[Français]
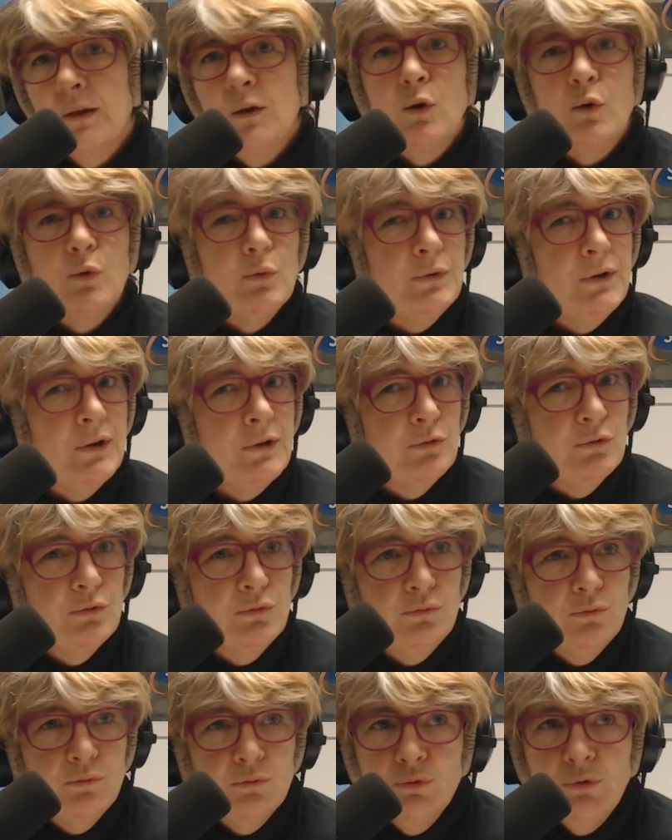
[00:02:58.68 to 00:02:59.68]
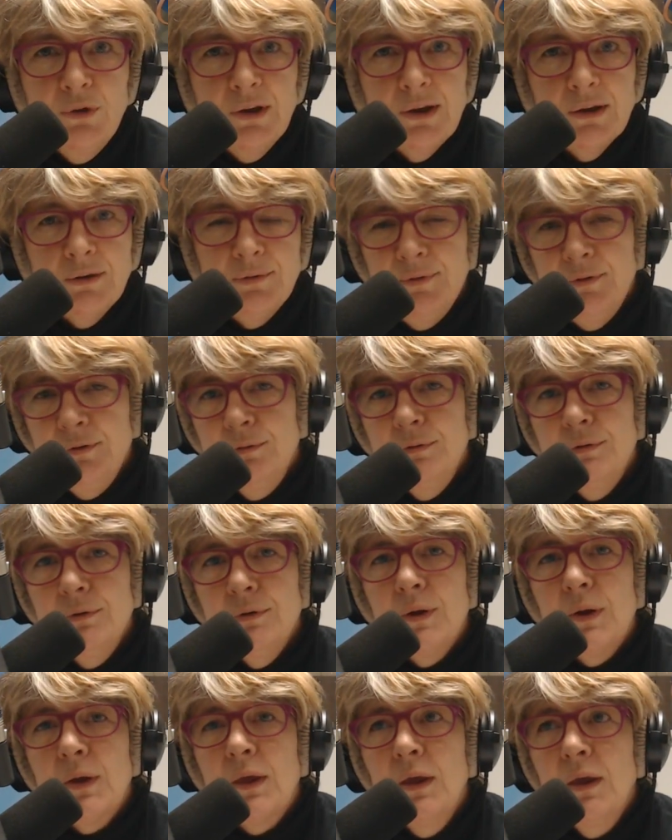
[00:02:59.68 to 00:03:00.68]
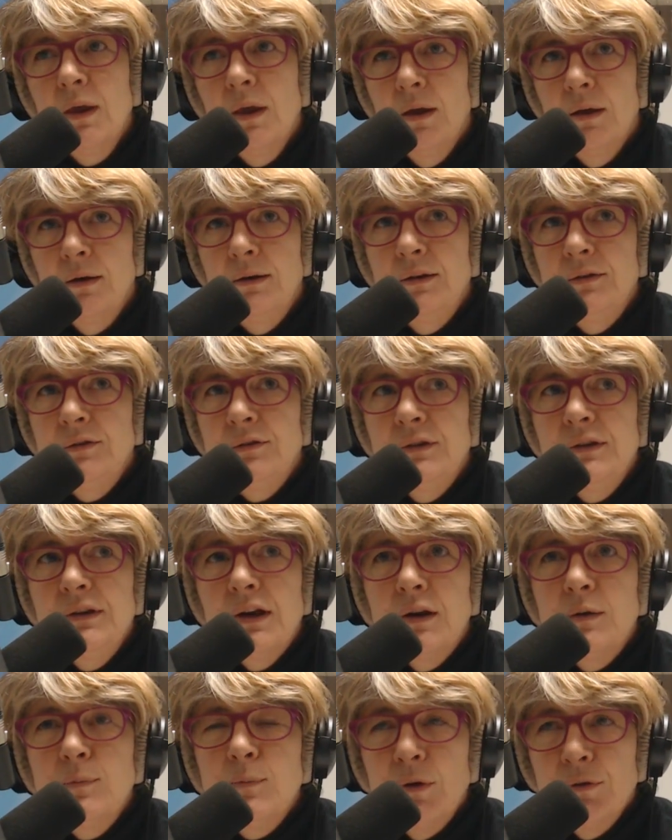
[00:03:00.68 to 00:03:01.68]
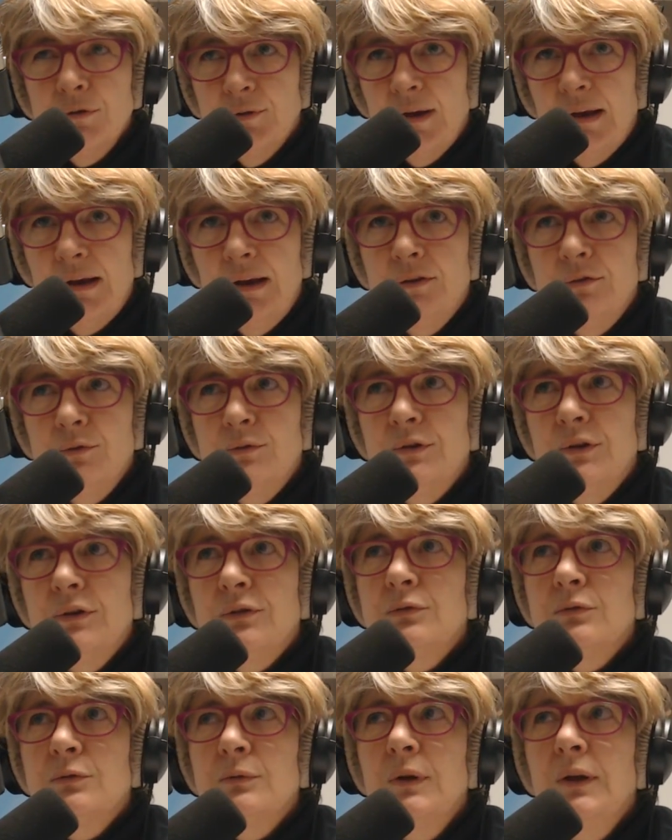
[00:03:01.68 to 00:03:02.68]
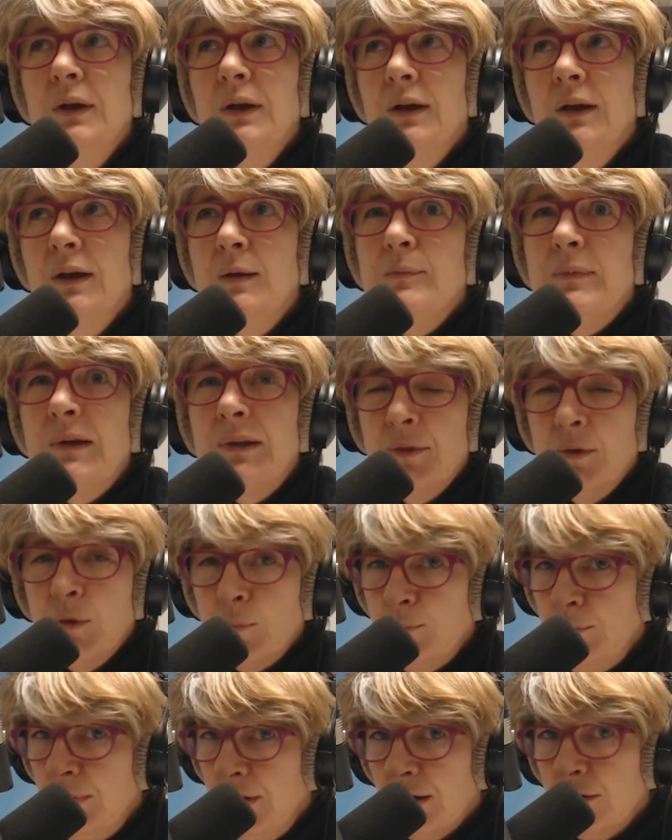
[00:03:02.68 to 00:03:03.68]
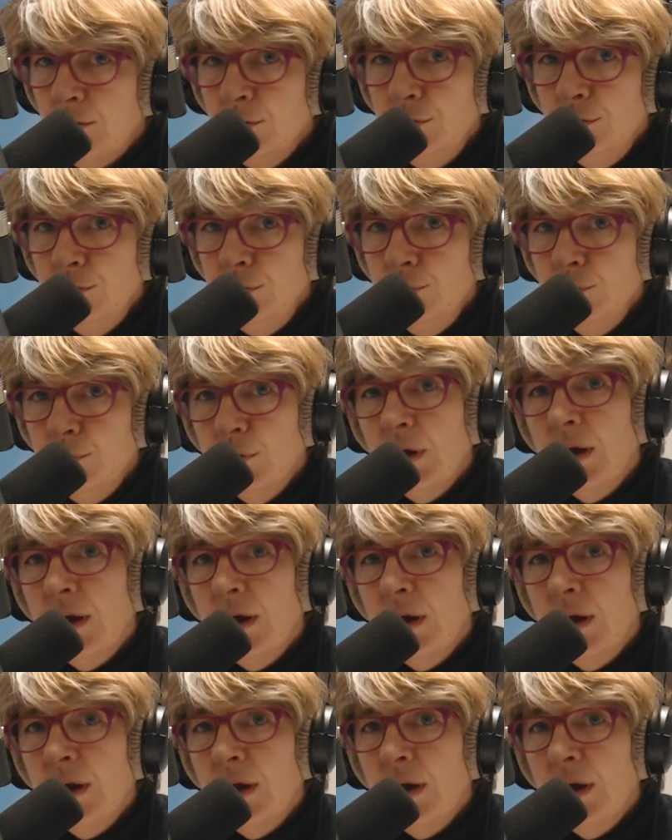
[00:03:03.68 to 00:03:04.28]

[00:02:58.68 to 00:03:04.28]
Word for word: Alors, on a tous les cas de figure. Les signalements, c'est vrai que l'association est maintenant bien connue